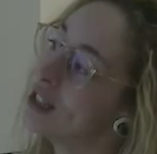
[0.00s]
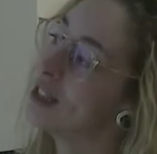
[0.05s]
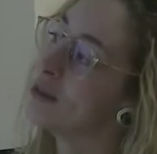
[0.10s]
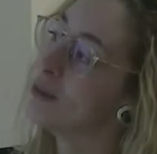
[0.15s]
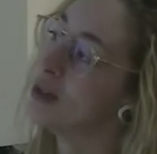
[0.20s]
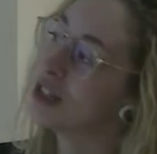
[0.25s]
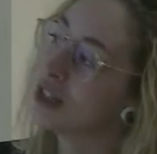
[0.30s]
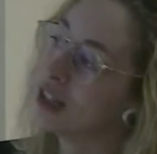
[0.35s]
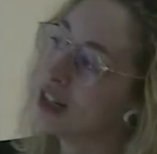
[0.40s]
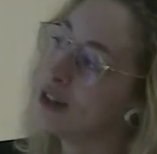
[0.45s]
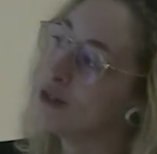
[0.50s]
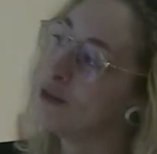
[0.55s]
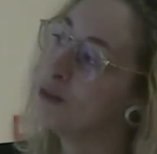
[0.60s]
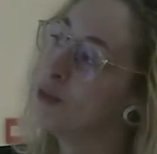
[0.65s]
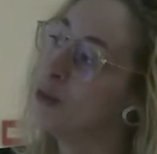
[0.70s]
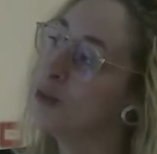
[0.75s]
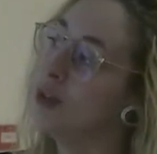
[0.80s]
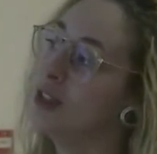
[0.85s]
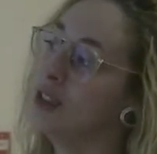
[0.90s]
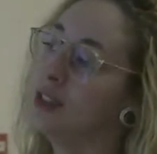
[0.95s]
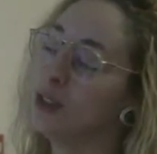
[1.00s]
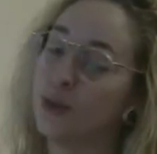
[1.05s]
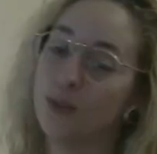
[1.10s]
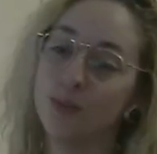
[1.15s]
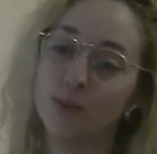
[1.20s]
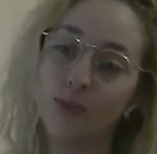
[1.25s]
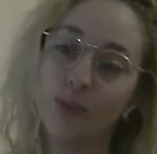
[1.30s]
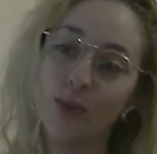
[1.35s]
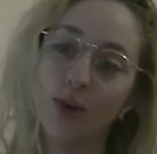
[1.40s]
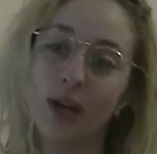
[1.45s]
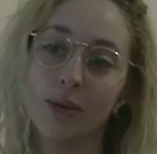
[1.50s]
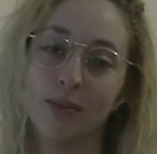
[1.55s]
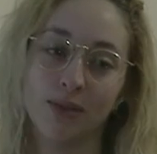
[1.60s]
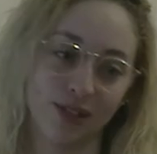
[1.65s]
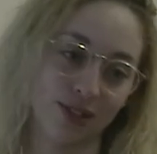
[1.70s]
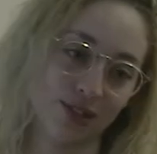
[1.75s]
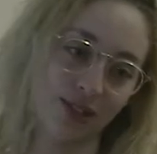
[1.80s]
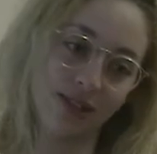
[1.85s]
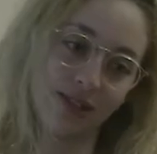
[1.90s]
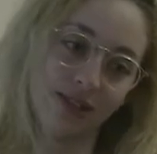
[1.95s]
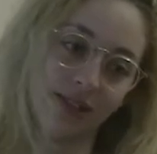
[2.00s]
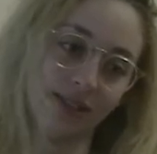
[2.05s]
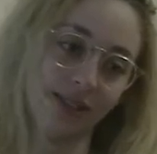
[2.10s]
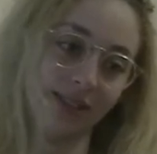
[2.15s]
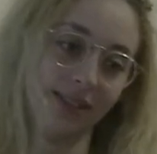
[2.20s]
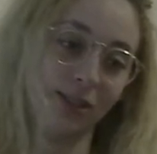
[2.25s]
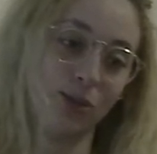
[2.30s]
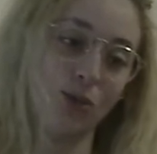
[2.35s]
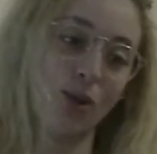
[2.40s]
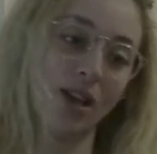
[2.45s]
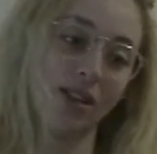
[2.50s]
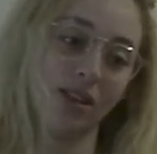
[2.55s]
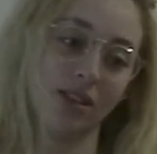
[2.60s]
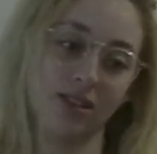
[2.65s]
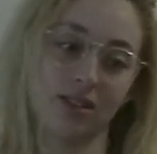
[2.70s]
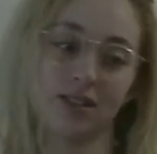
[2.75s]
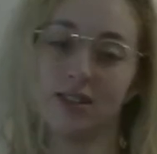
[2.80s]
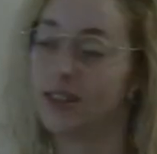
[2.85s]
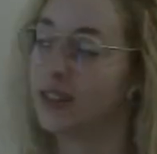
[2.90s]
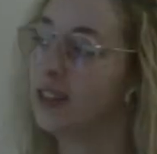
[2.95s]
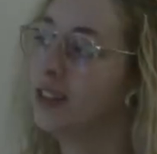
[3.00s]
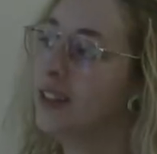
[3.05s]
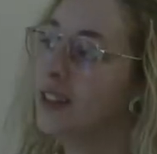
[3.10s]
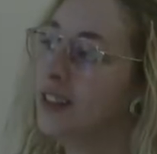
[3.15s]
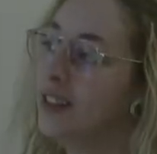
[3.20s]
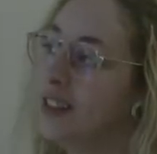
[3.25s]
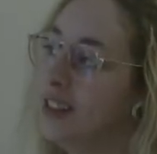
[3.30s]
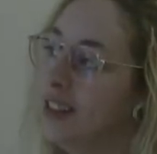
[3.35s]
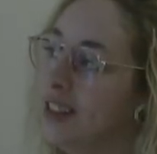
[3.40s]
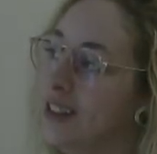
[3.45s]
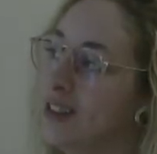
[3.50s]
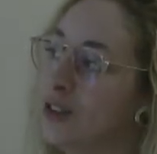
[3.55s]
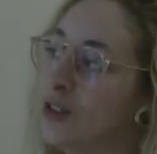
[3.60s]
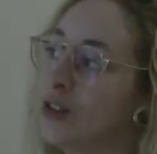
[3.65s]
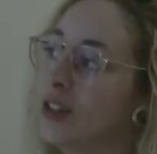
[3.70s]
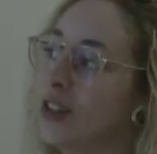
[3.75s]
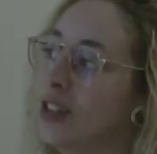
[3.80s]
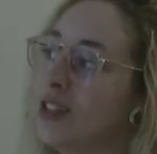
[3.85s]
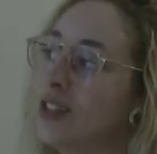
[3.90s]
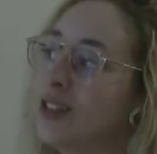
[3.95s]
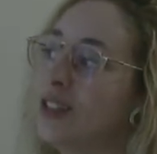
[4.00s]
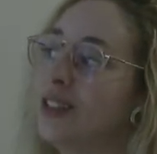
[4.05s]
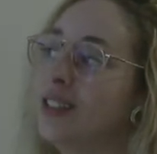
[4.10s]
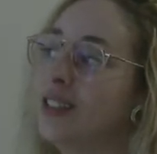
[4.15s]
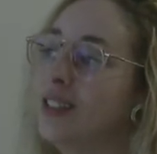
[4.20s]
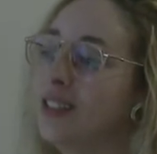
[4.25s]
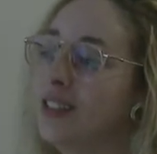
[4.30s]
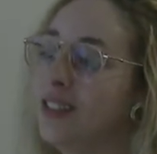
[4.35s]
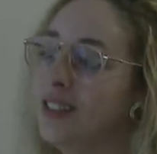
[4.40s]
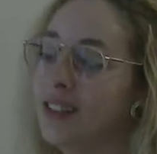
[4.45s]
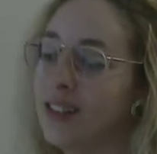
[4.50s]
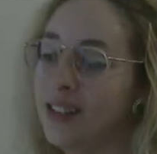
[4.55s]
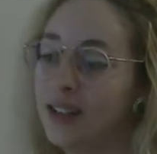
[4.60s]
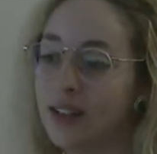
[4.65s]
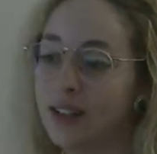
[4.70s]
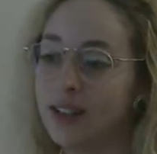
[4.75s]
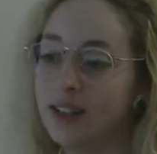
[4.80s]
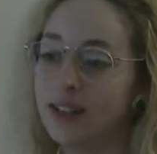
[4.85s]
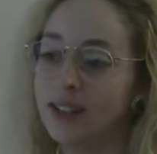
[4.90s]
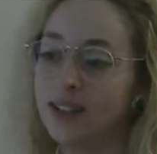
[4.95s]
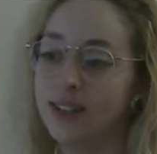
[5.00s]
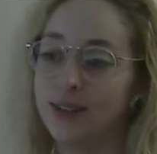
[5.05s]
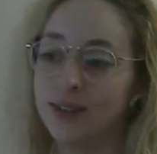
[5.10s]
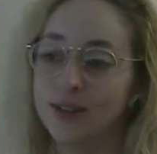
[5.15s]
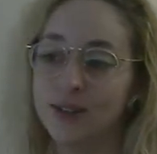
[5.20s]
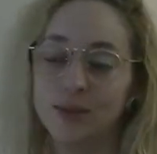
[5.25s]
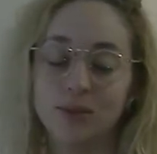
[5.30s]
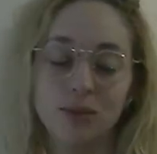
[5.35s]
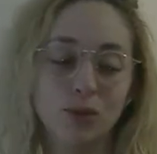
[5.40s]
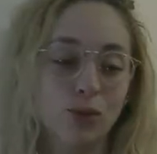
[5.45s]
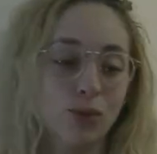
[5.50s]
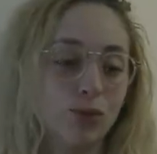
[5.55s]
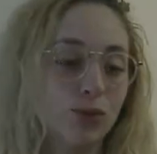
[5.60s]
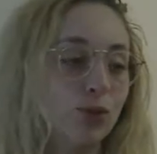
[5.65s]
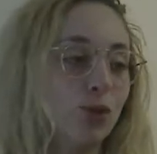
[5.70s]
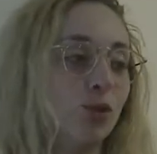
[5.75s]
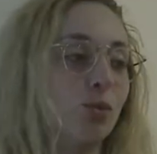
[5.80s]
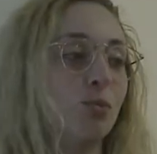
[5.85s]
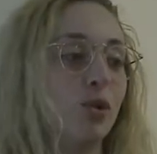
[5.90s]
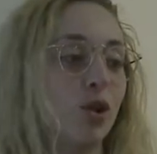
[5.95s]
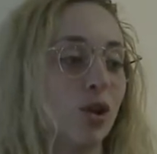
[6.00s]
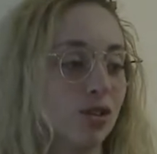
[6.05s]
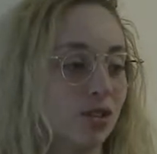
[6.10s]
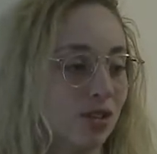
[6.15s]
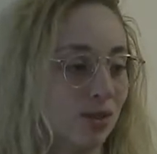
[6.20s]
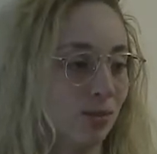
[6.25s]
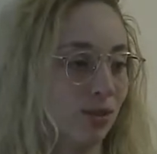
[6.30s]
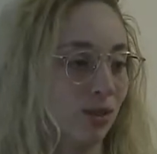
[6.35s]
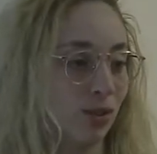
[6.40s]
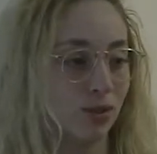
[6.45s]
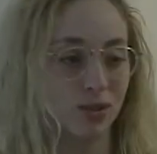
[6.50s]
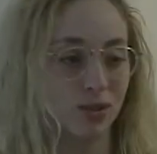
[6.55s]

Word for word: ele também escreve poemas, quadros. Então ele diz que eh, num futuro próximo, que